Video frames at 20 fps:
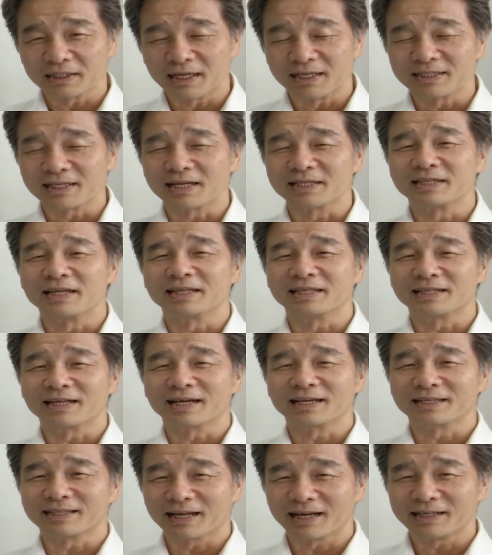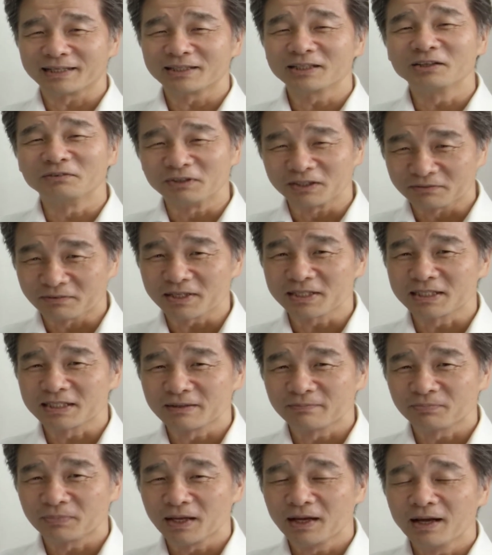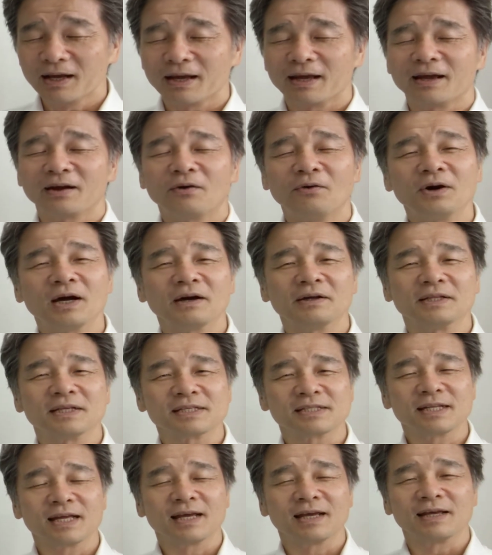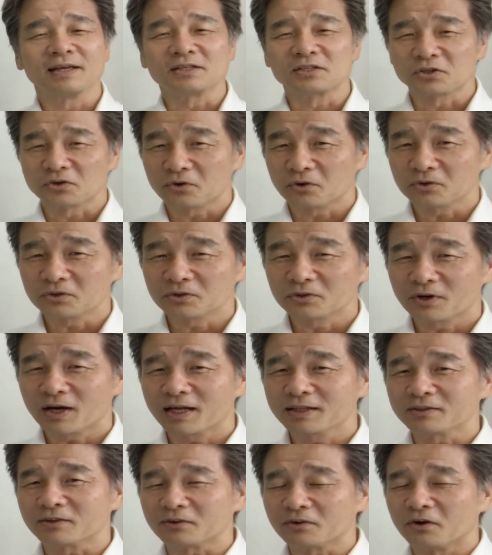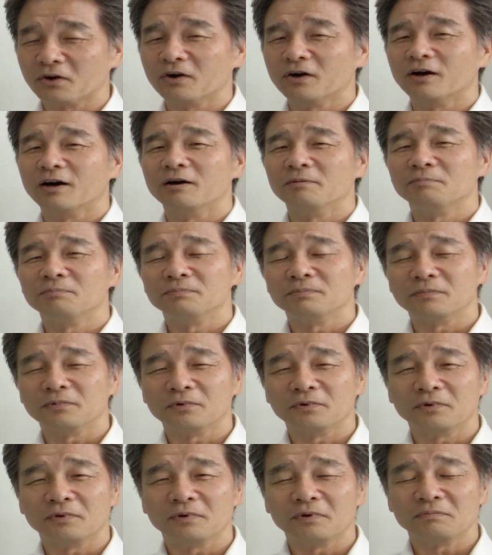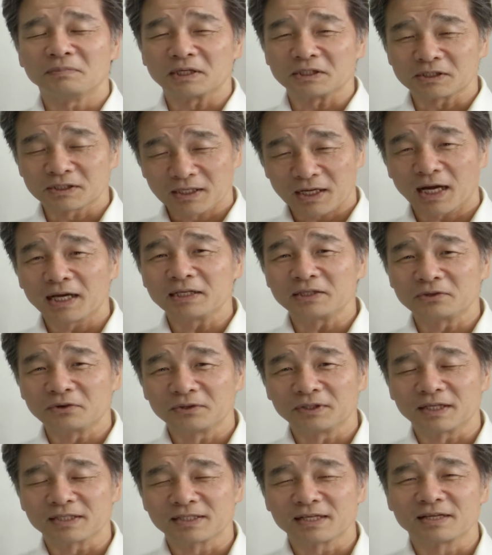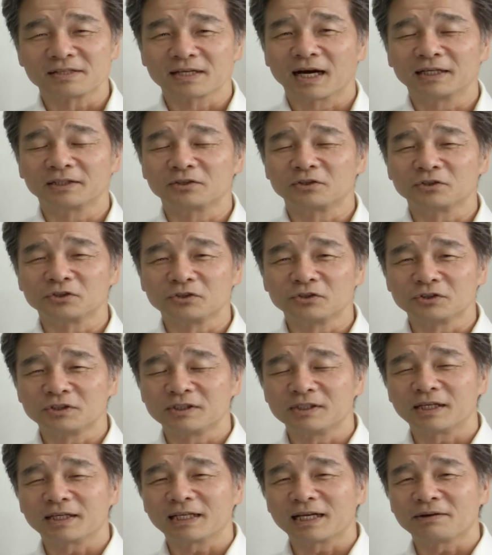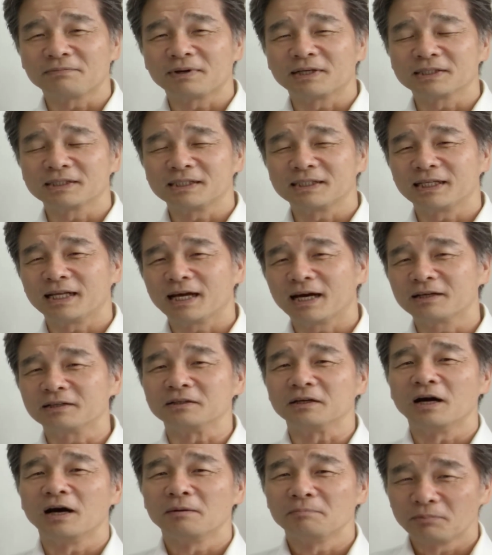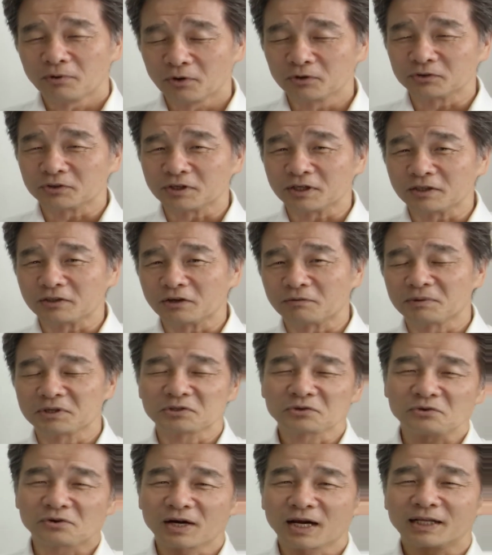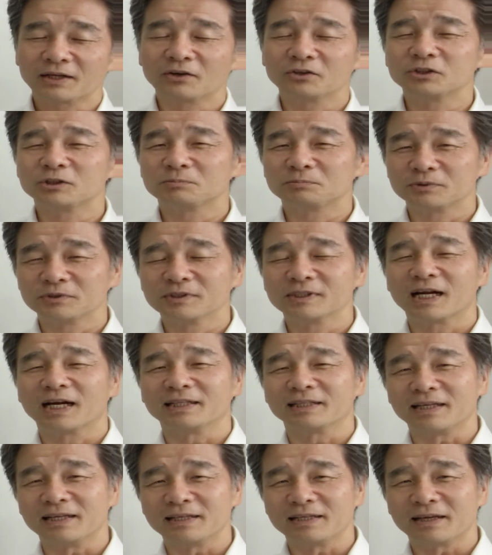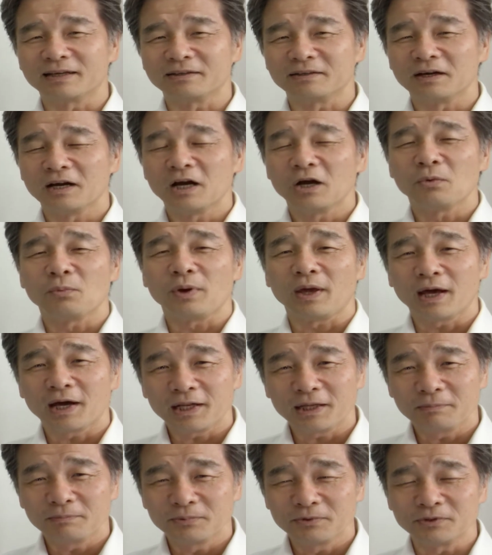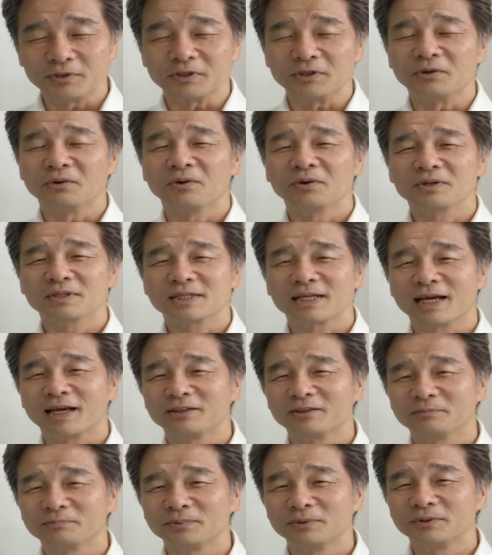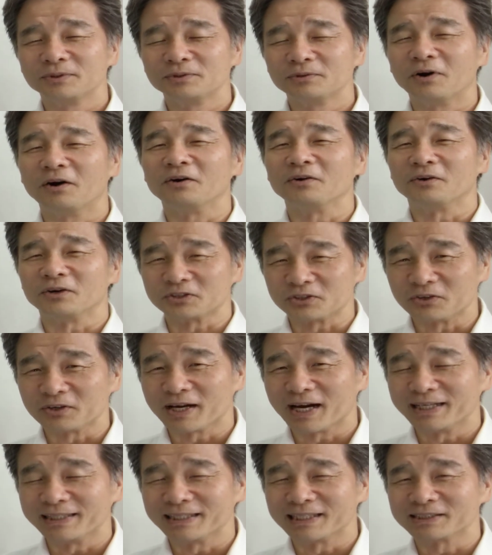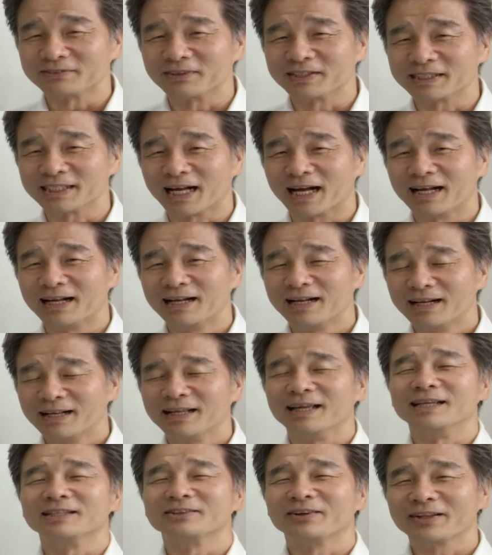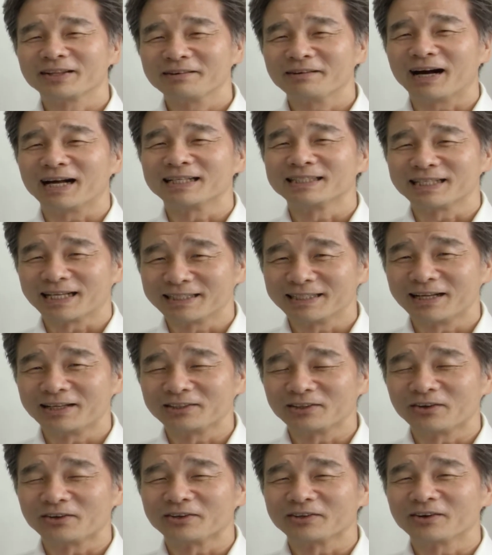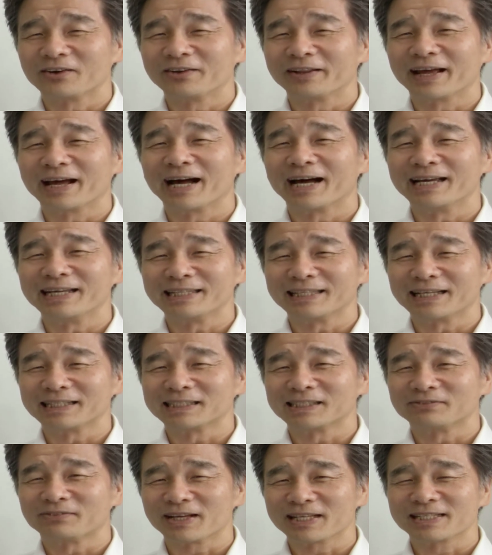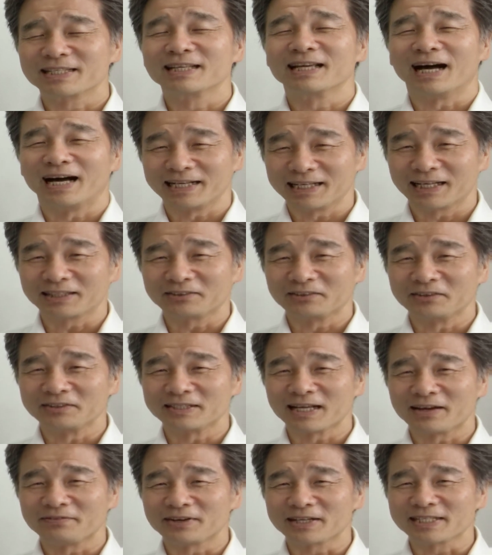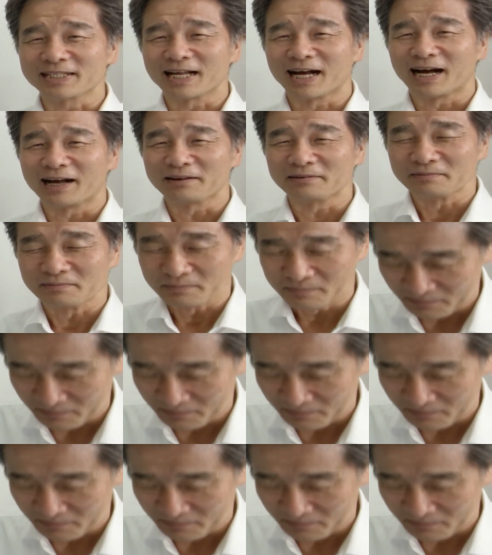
案内させていただきたいと思います。今回はですねスコットランドのスカイ島ですね、スカイ島の中心的な町であるポートリーと、そこから40分ぐらいで行けるフェアリープール、妖精のプールをご紹介いたしました。それではチャンネル登録をお願いいたします。ありがとうございました。